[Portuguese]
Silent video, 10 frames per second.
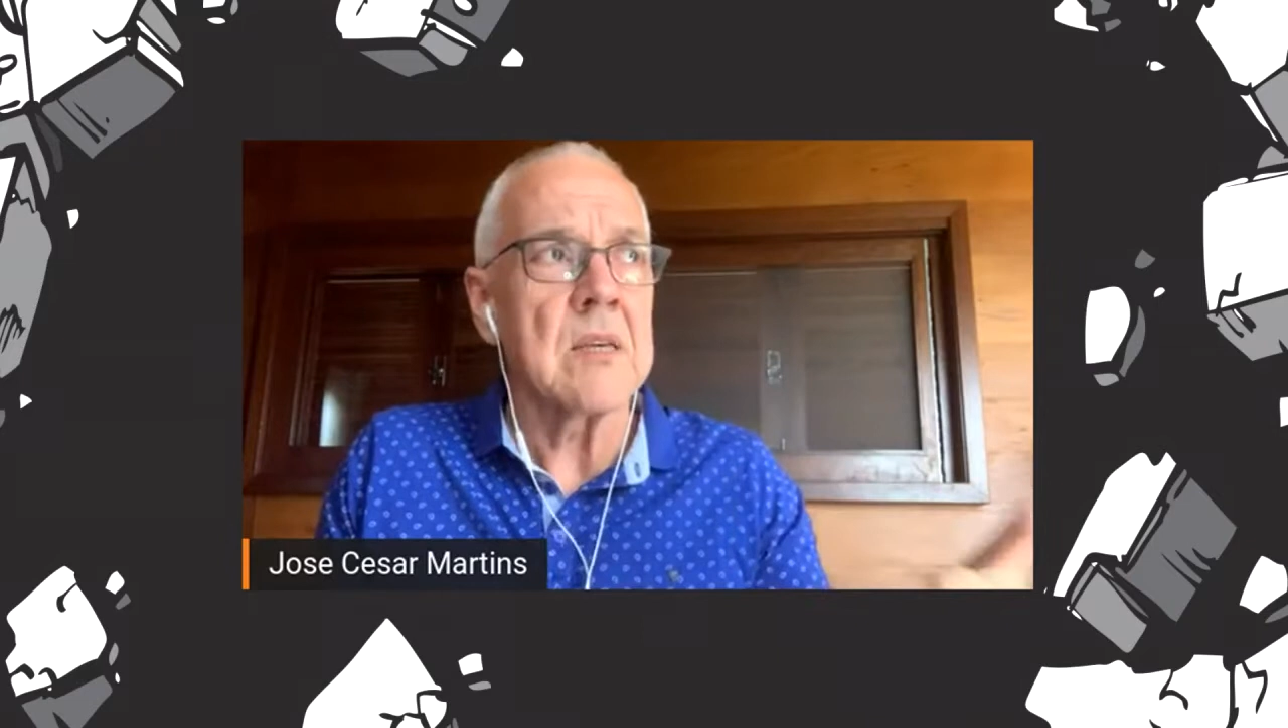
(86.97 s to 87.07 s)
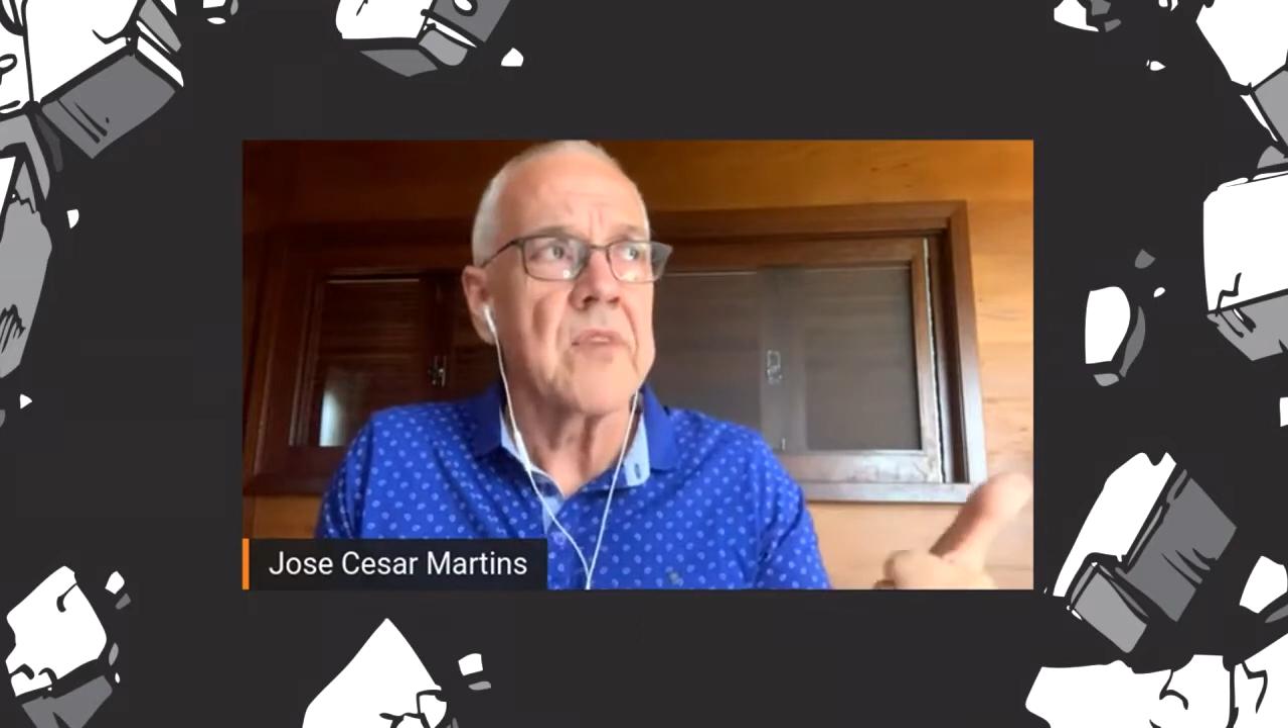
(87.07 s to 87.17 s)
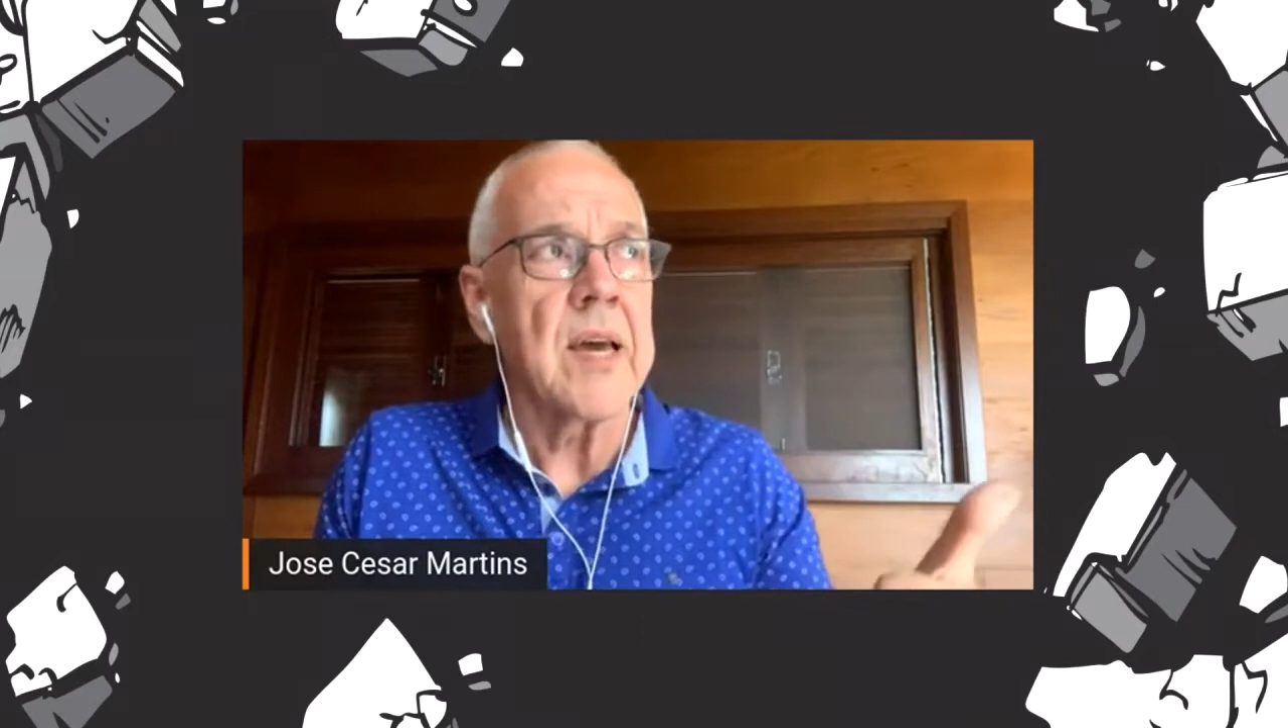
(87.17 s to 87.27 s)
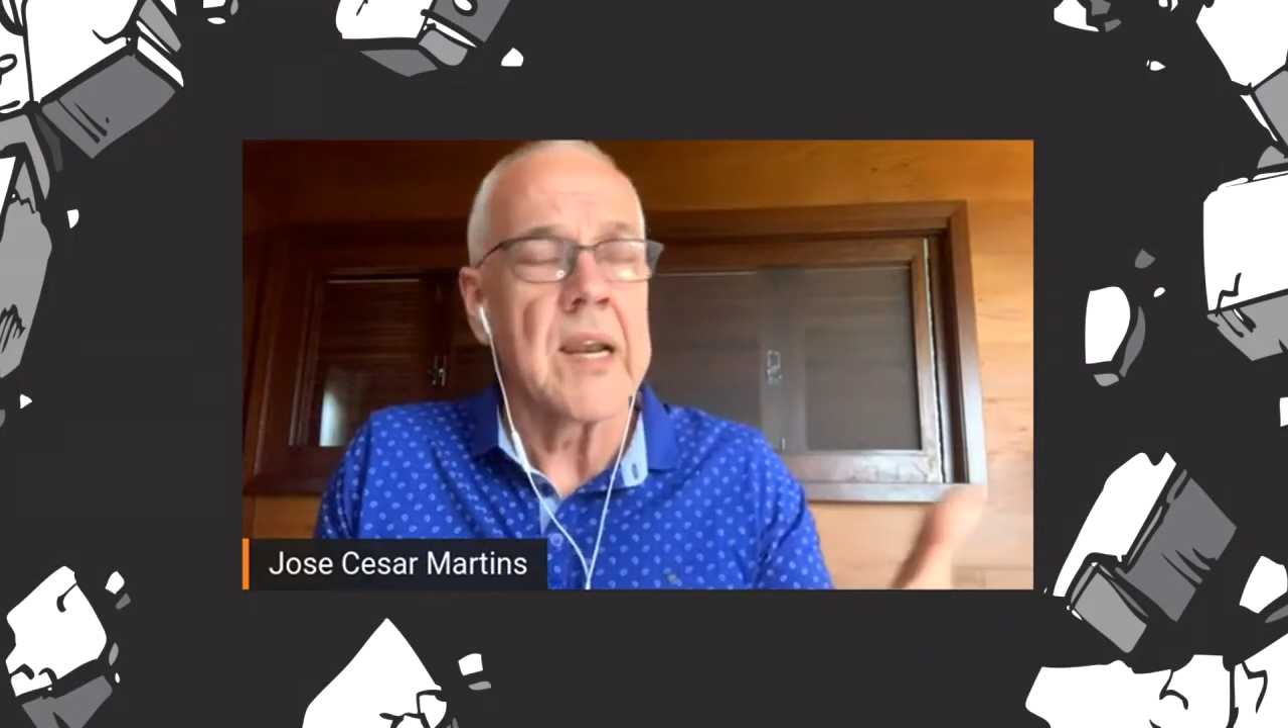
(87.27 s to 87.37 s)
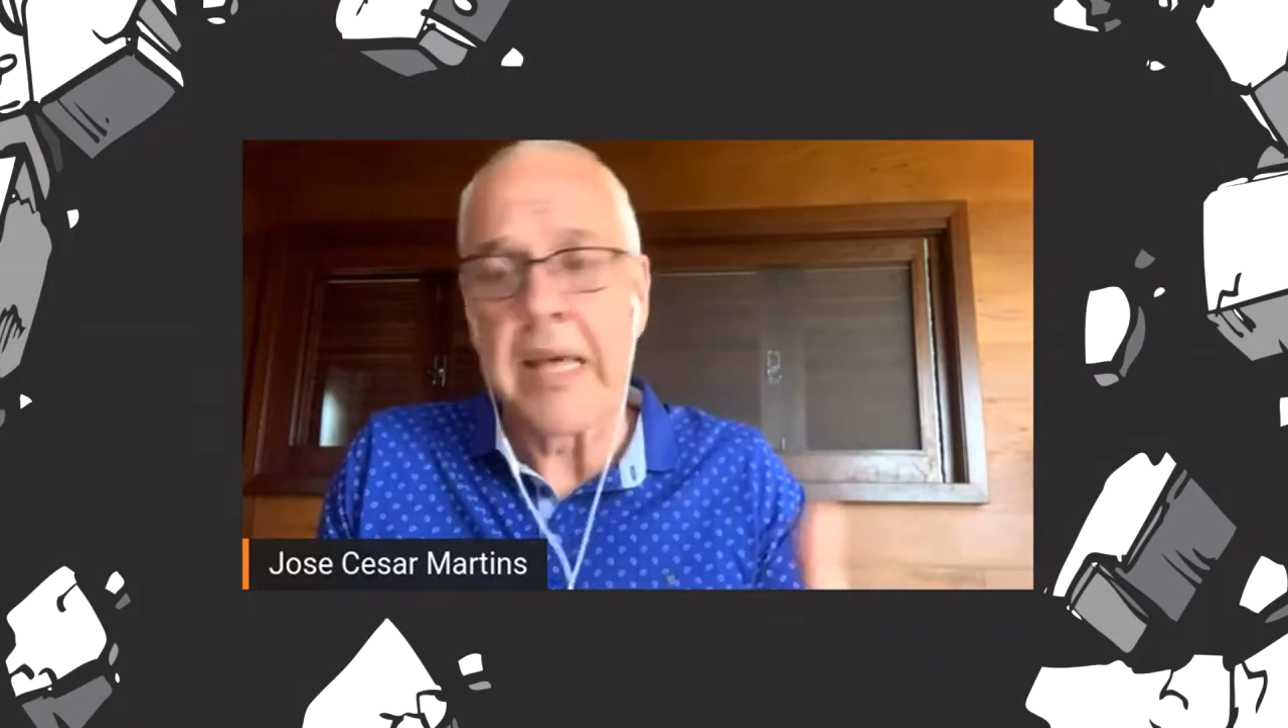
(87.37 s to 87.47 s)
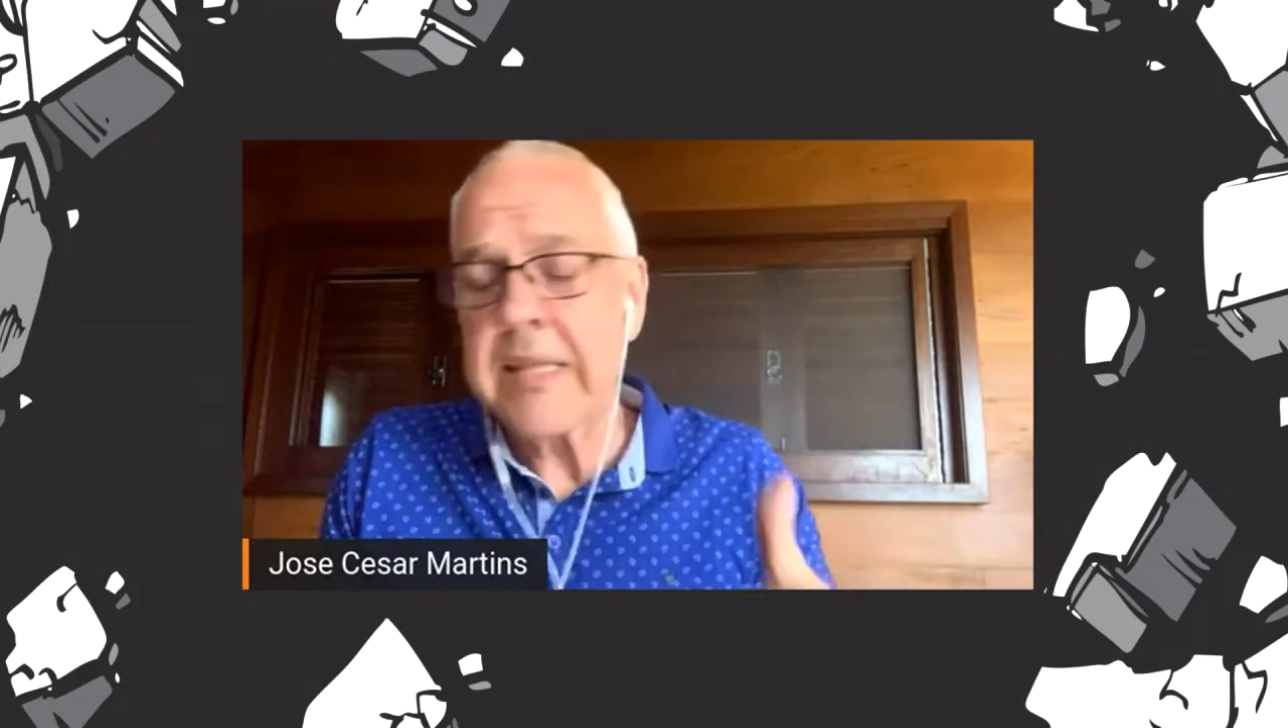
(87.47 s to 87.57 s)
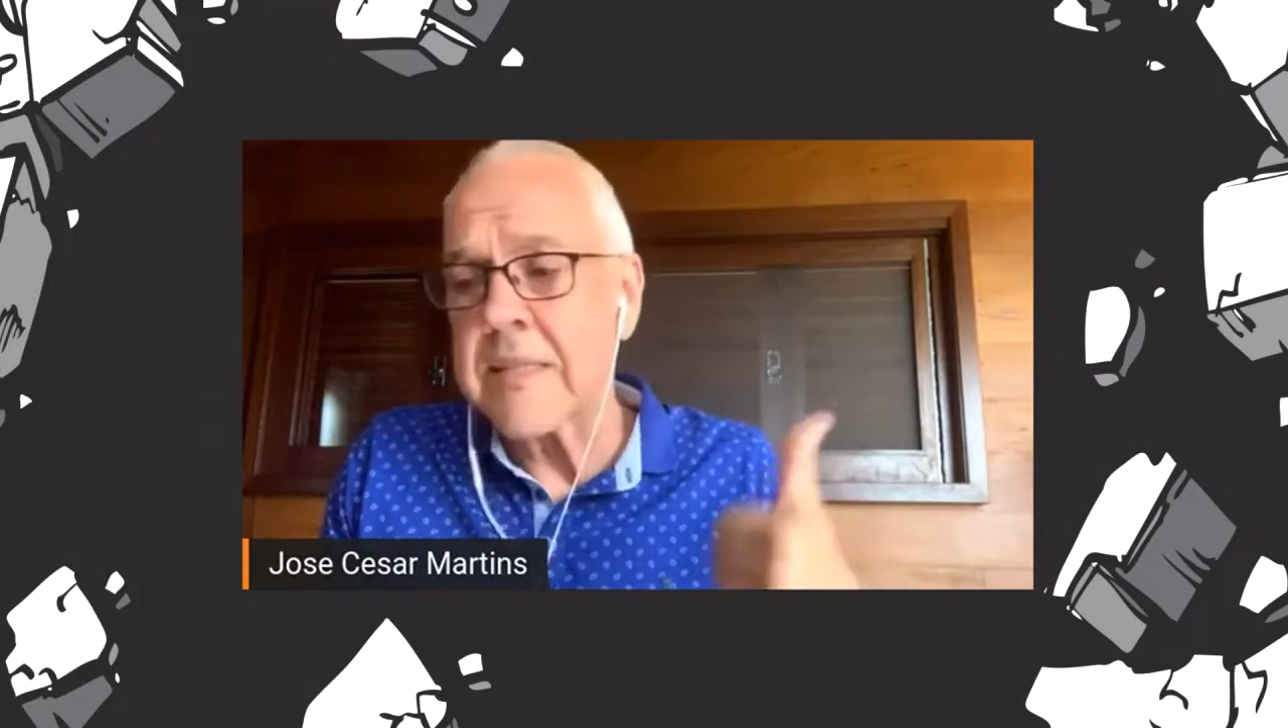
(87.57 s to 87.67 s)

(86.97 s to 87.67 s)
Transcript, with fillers: que vai além